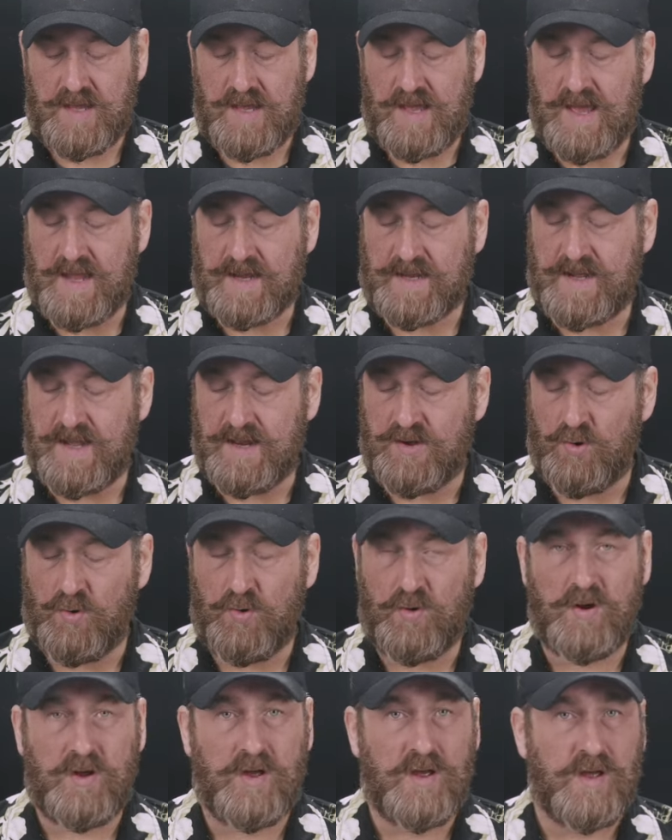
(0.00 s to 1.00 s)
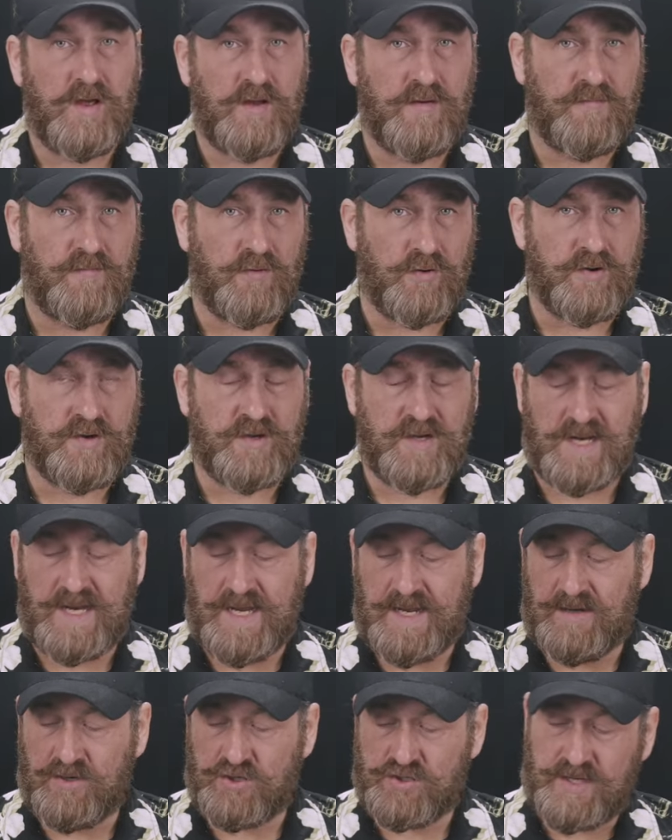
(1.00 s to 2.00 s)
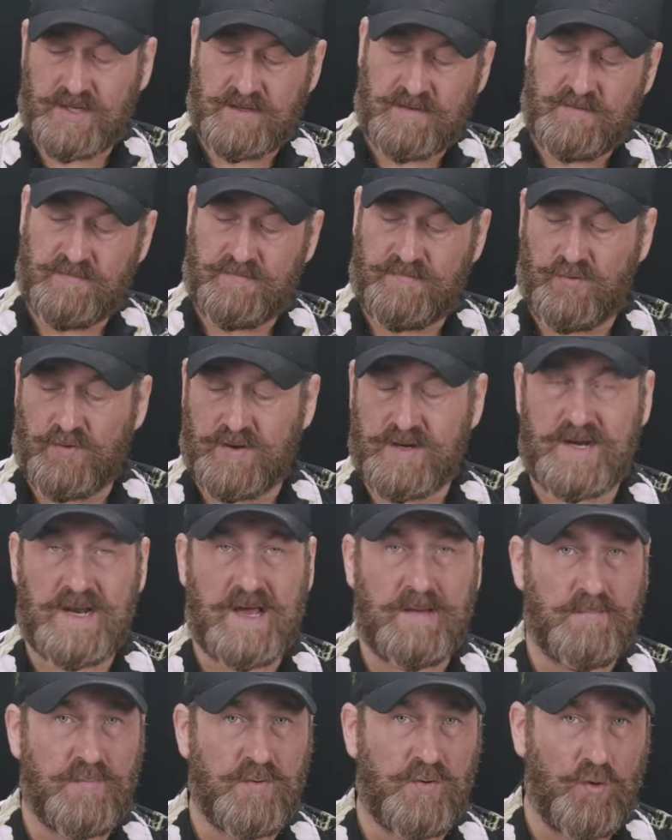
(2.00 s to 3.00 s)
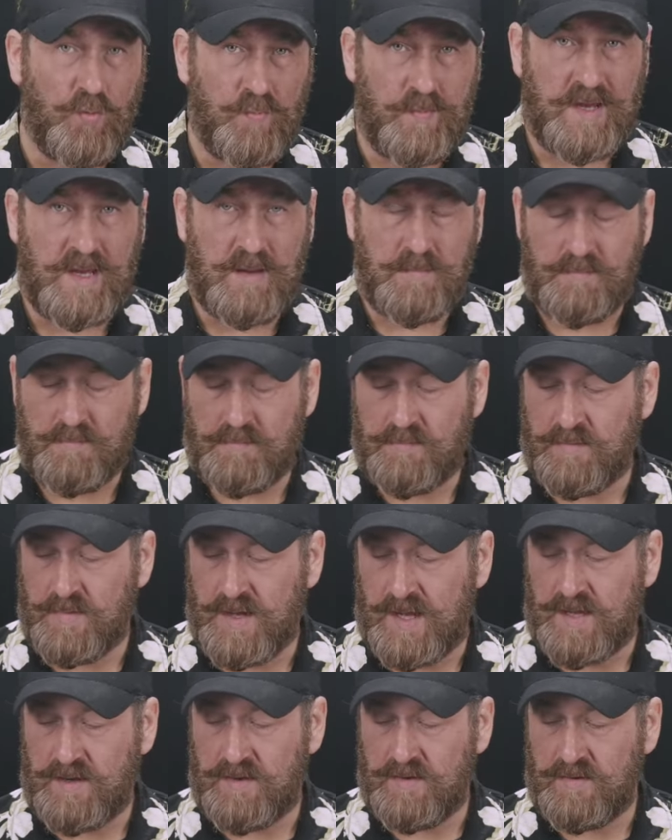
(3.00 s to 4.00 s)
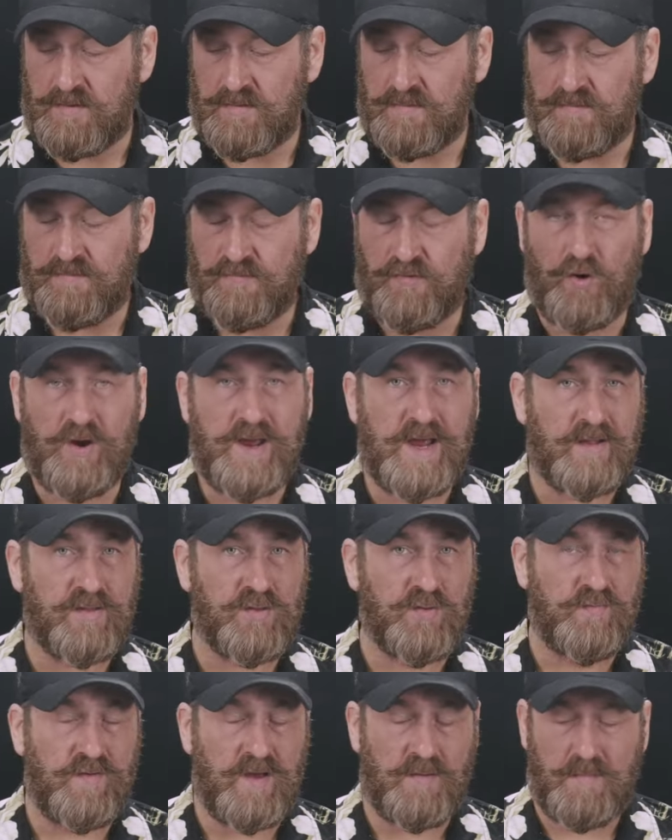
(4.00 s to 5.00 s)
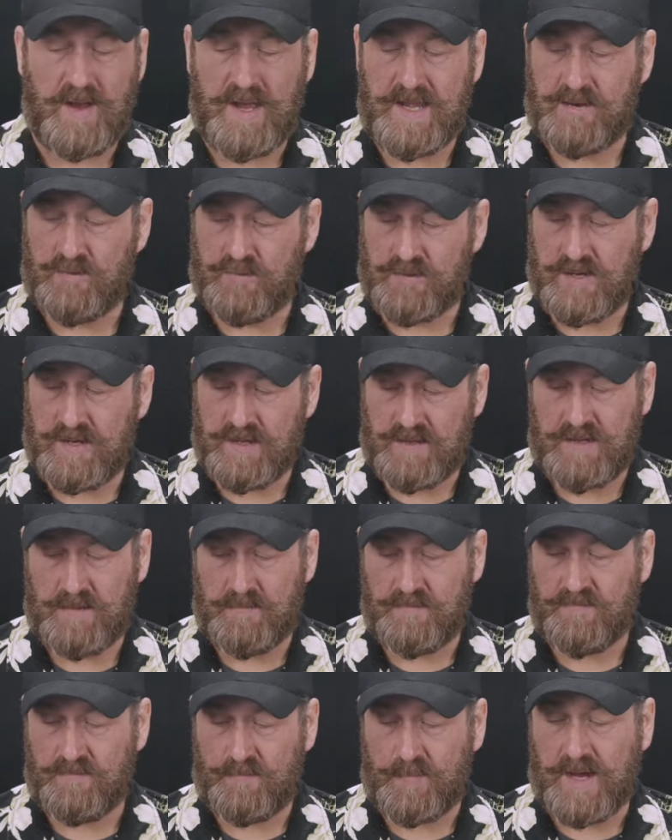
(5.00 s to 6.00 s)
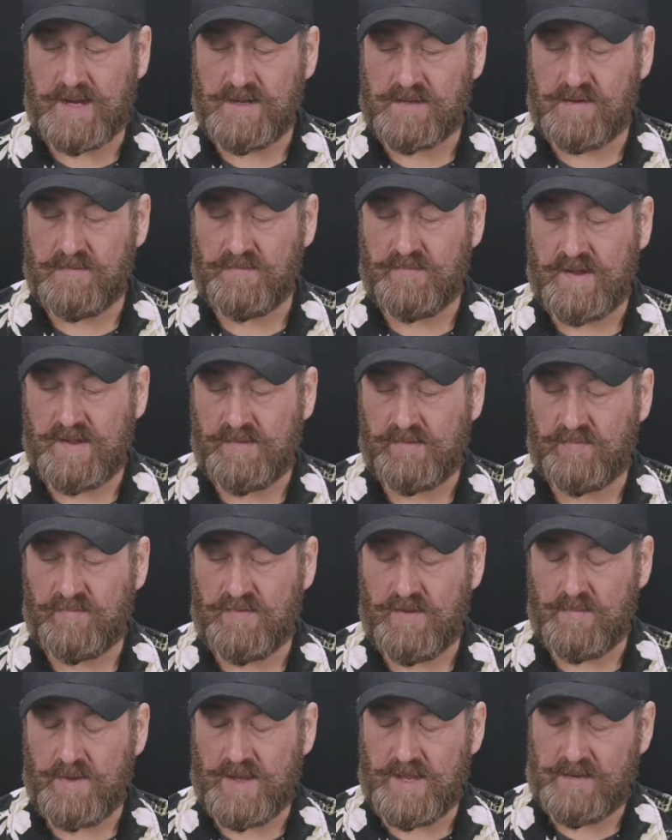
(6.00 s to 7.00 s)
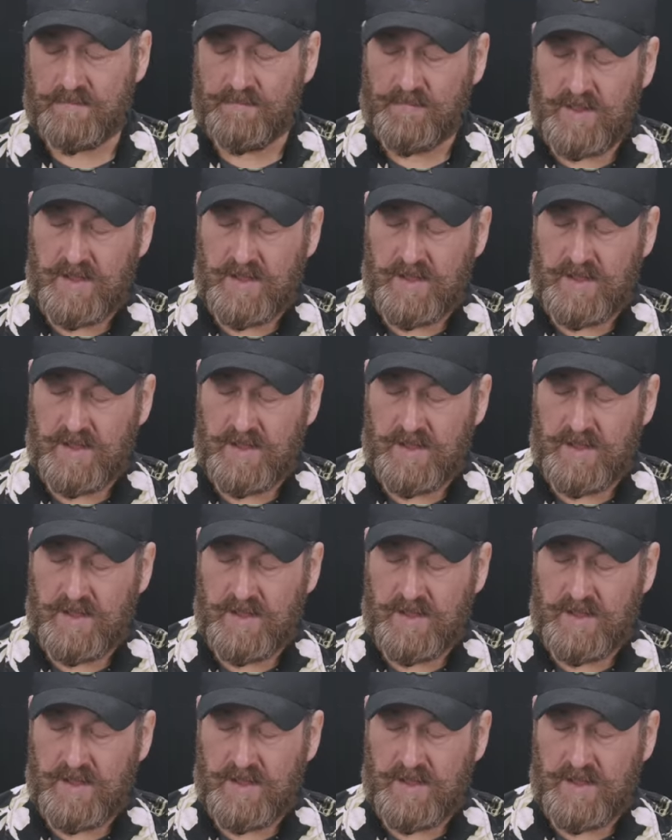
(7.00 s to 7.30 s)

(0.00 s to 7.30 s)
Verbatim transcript: Erkennung von Gegenständen vor der Lampe, um eben ein Feuer zu vermeiden oder eben Brandgefahr zu vermeiden.